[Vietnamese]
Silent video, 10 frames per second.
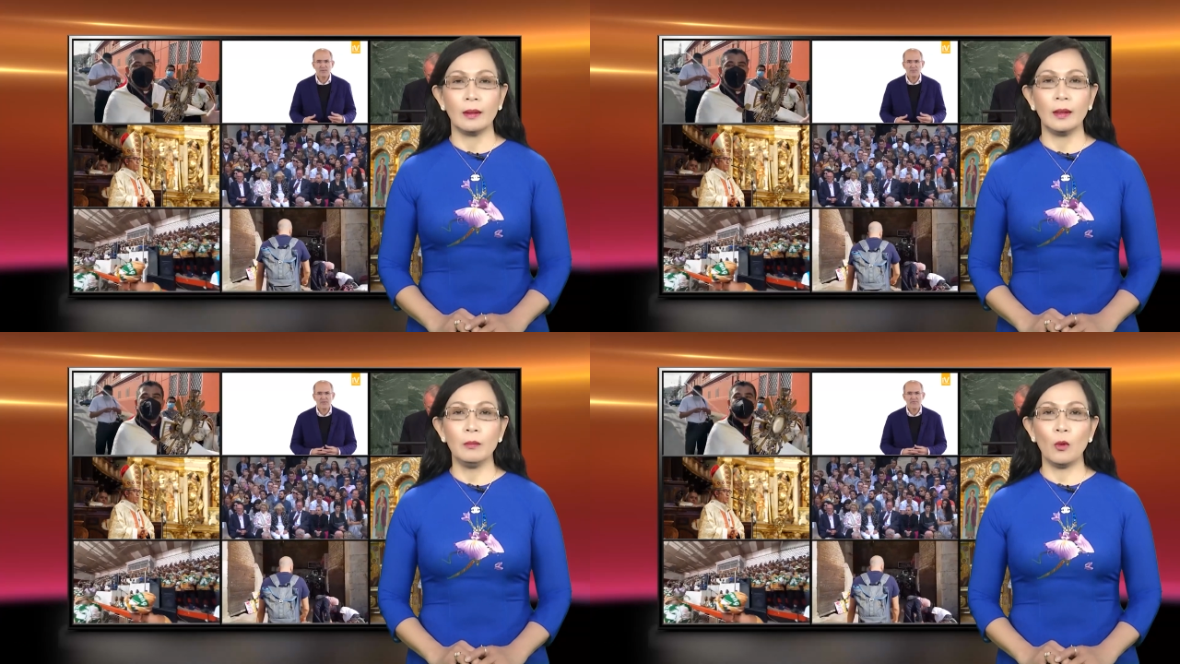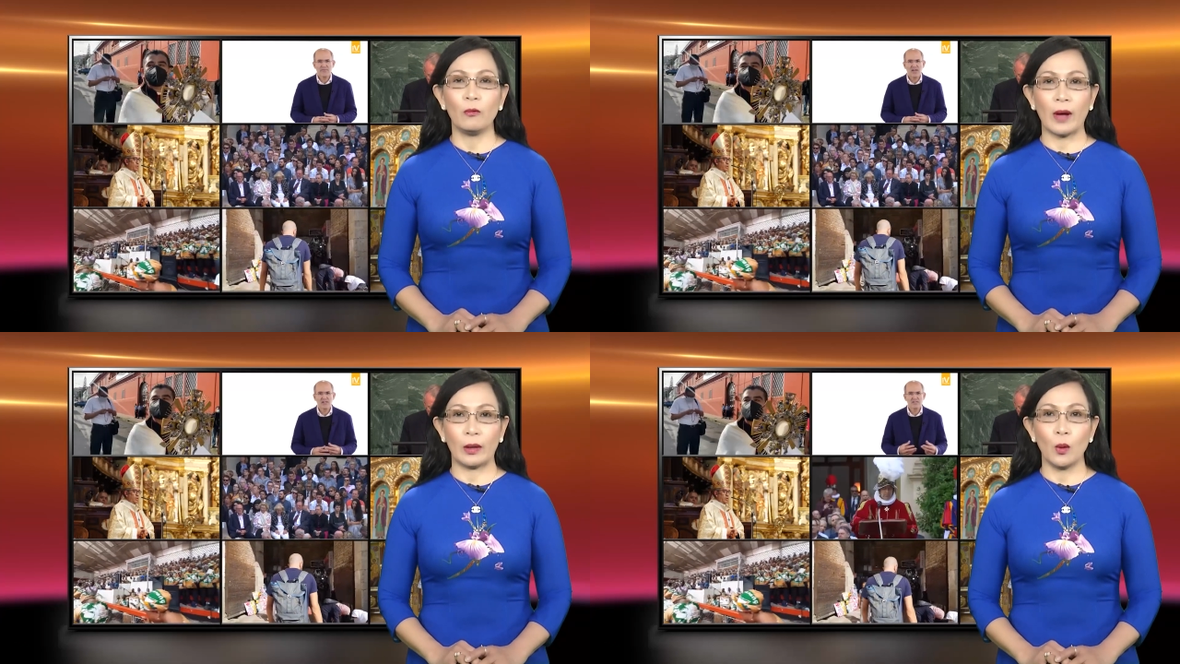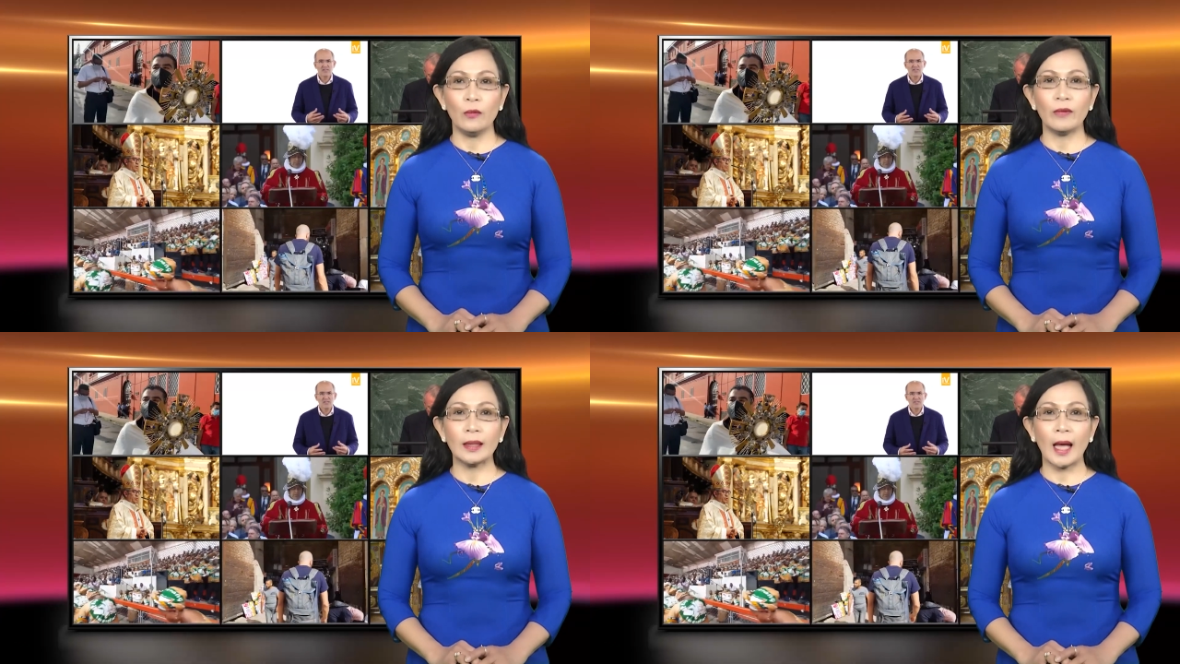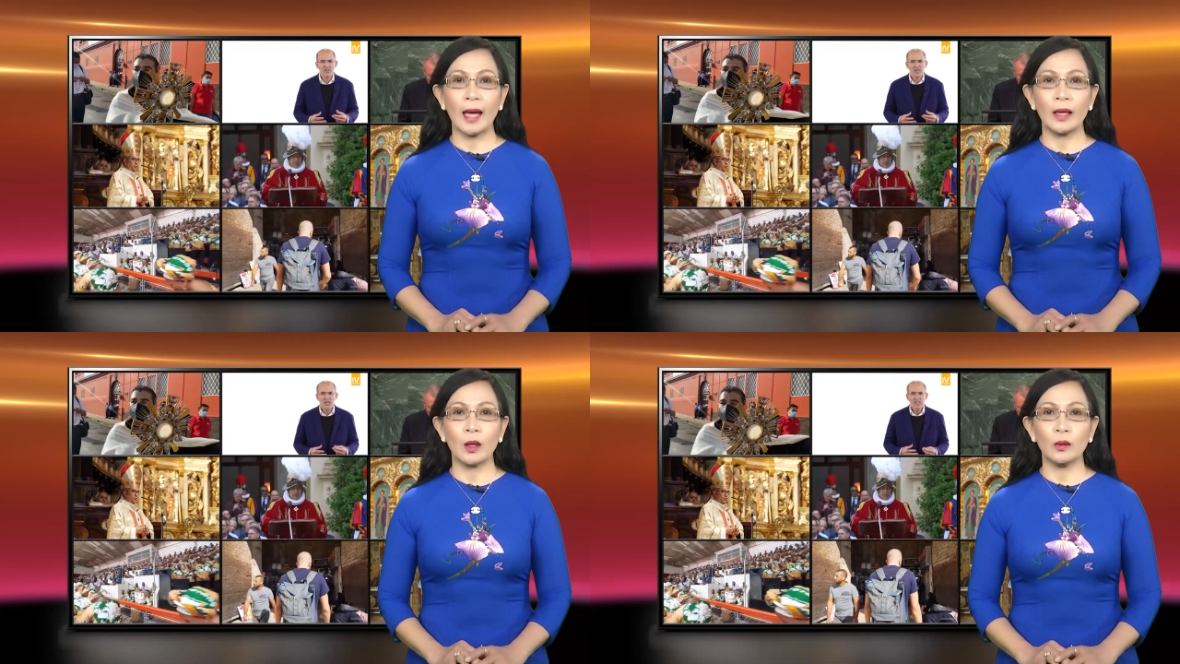Linh mục phản đối phá
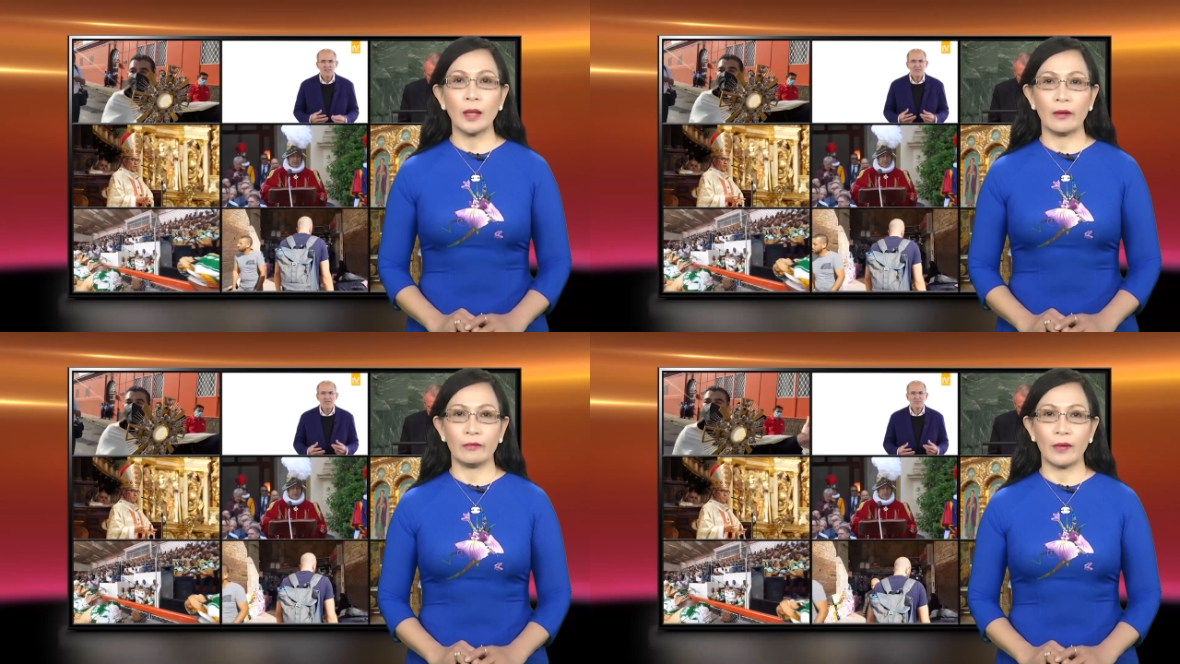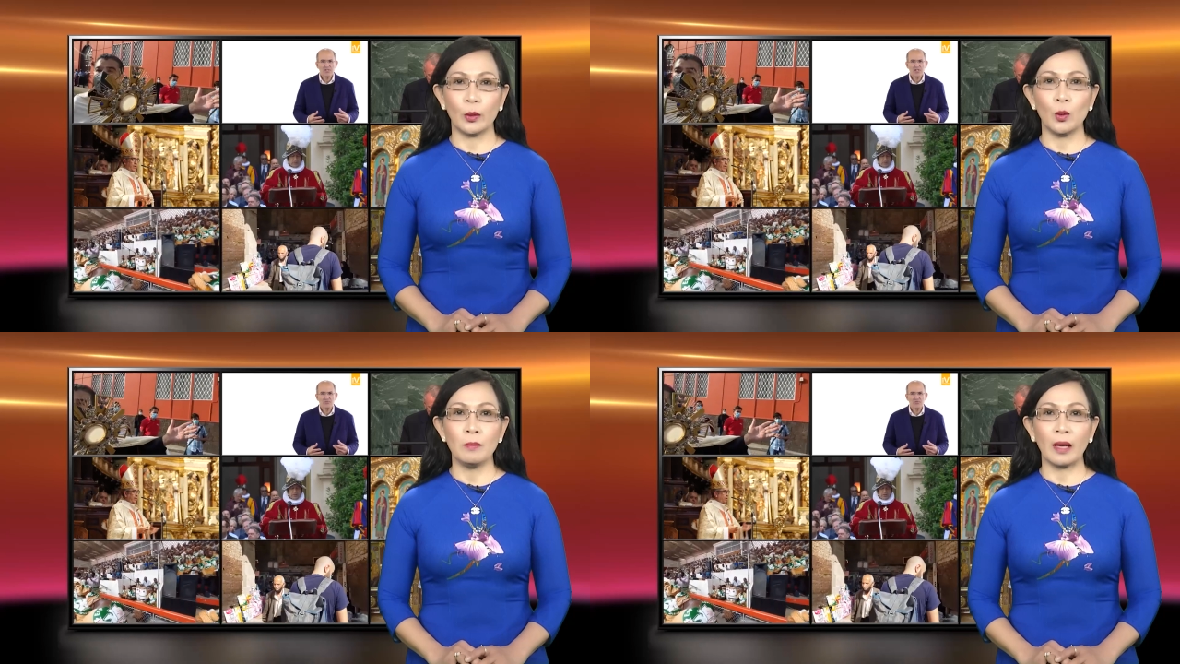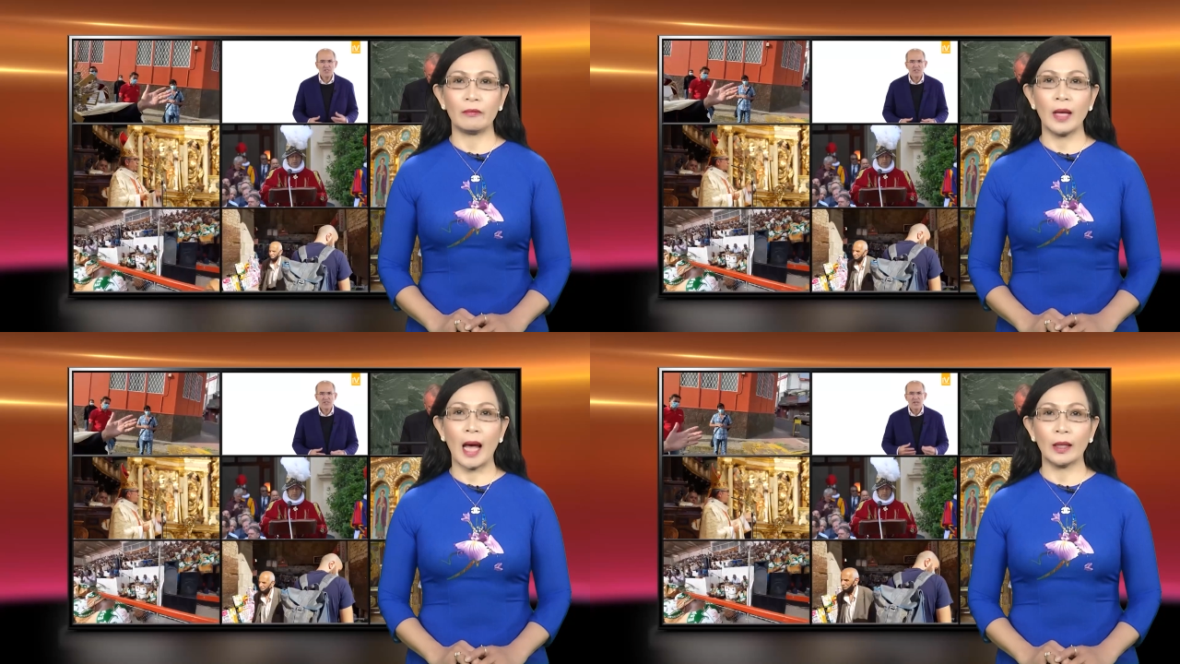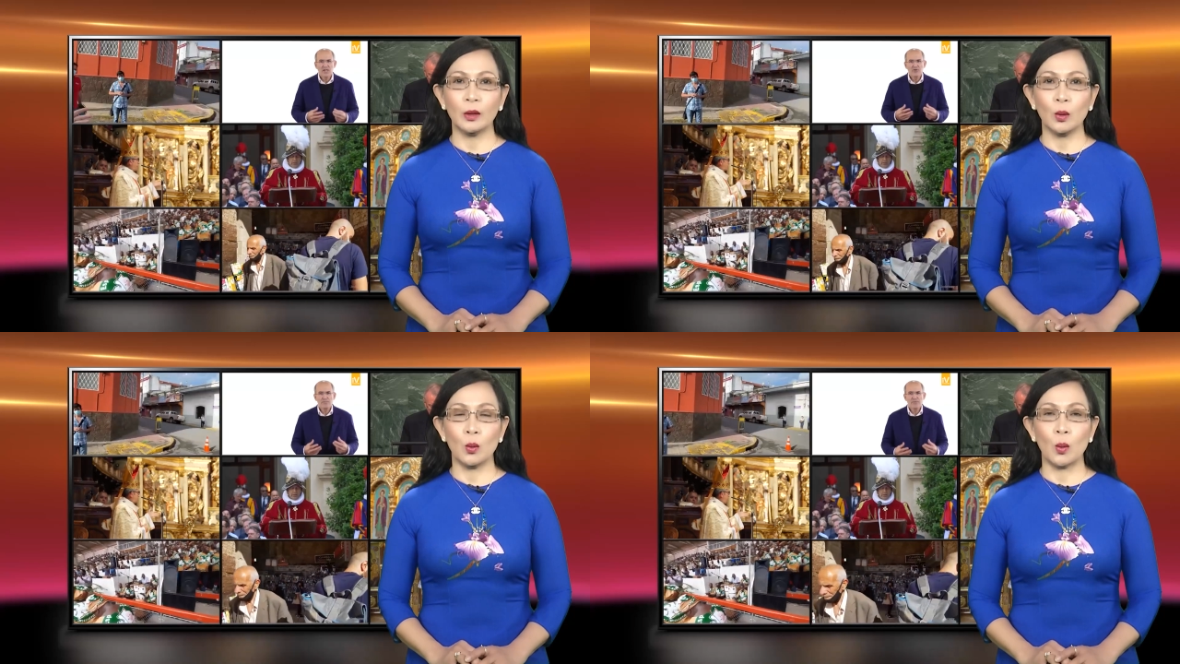thai có thể phải đối mặt với án
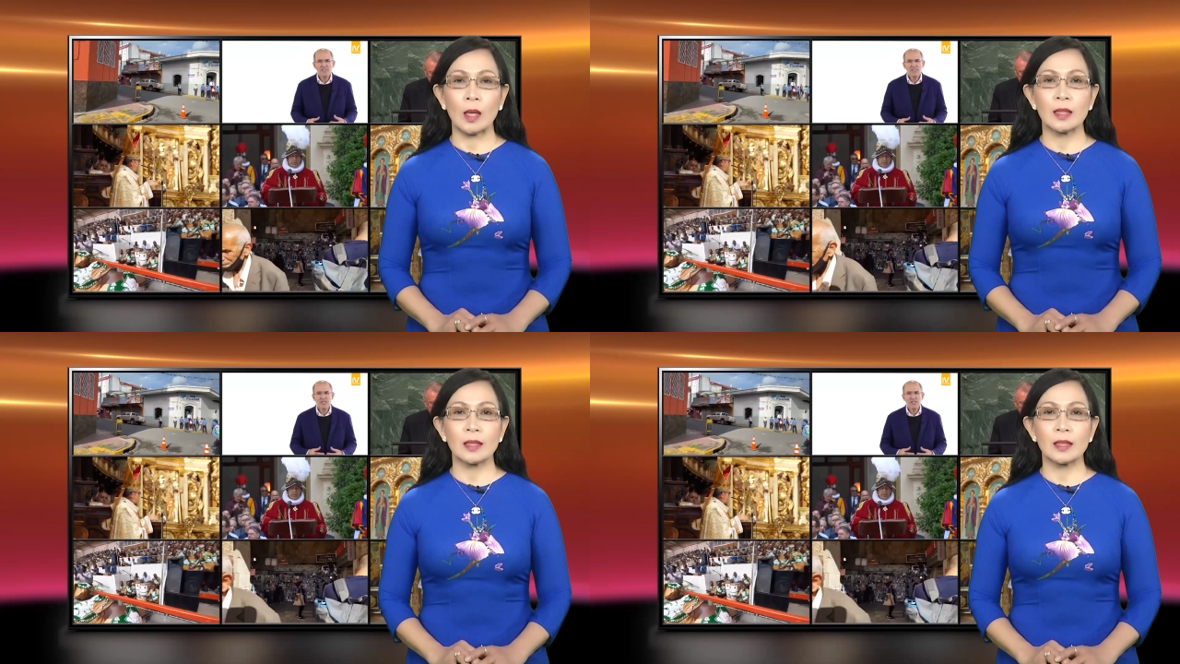tù